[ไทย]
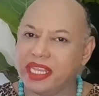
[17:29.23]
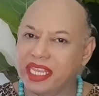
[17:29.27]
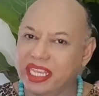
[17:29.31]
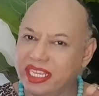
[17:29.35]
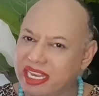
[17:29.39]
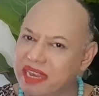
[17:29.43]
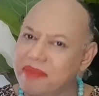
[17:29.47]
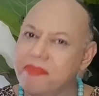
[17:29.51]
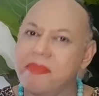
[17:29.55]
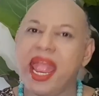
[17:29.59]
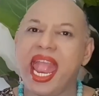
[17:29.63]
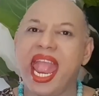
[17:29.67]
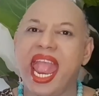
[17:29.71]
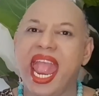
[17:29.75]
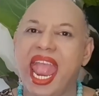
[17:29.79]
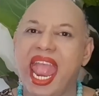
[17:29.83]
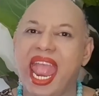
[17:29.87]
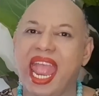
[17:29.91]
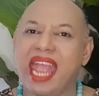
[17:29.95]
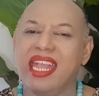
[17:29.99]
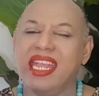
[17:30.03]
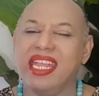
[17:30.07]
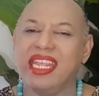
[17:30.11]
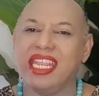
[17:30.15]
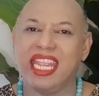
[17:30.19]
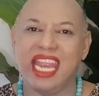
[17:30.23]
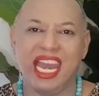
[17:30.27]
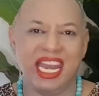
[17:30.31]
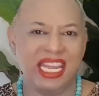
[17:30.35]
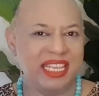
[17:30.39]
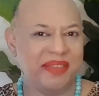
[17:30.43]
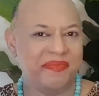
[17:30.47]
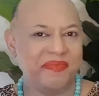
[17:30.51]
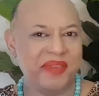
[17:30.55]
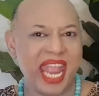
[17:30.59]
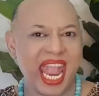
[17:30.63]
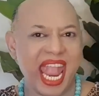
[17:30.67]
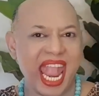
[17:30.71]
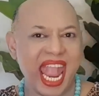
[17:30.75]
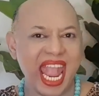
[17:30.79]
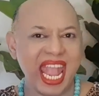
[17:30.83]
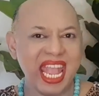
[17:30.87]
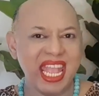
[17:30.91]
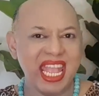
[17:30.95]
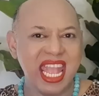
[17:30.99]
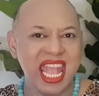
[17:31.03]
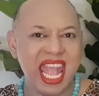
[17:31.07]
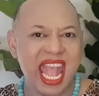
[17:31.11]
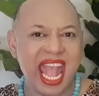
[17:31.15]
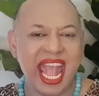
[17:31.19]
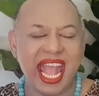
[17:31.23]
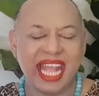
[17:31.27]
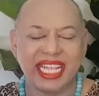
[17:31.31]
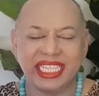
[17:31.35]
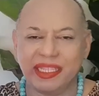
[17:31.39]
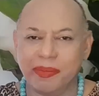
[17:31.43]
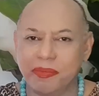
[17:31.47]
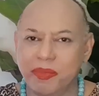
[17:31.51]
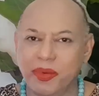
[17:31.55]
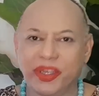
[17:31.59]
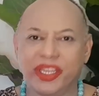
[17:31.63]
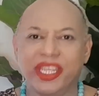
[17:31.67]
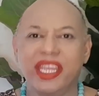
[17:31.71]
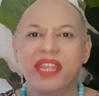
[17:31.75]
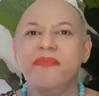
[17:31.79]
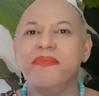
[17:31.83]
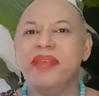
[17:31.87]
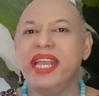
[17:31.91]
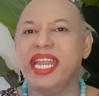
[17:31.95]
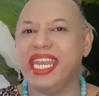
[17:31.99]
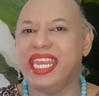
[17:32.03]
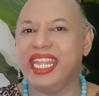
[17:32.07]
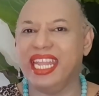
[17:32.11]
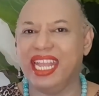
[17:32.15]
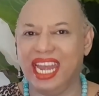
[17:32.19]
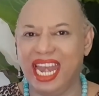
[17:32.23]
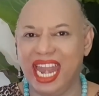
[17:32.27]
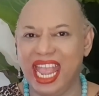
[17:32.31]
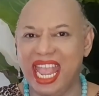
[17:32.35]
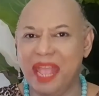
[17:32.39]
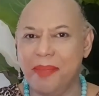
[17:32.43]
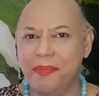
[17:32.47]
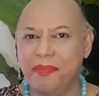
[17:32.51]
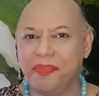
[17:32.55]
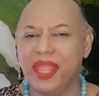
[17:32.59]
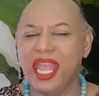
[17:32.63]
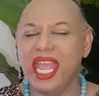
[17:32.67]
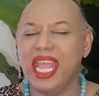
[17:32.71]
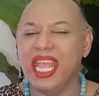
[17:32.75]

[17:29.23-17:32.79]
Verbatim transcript: ขึ้นมาอย่าลืมนะหาสมุดขึ้นมาหนึ่งเล่ม